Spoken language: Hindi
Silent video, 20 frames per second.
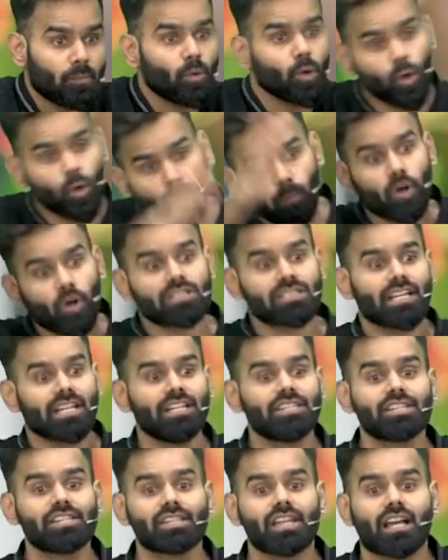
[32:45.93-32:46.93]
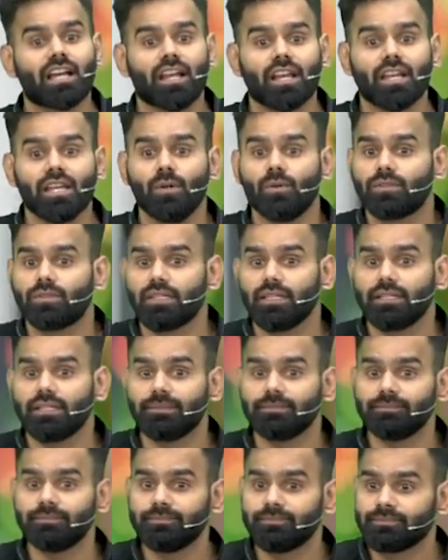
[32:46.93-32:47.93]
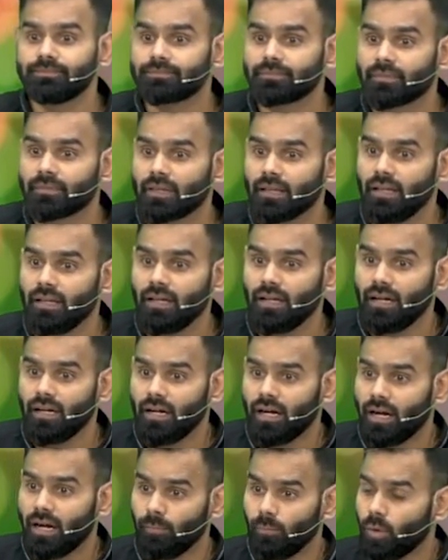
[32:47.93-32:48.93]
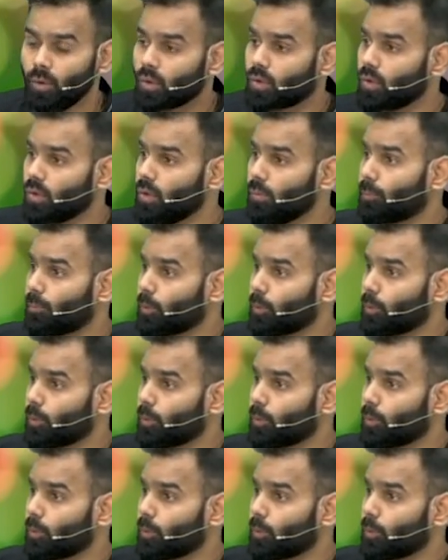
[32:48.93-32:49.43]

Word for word: हम लोग को बहुत सारी चीजें करनी होती है हम लोग को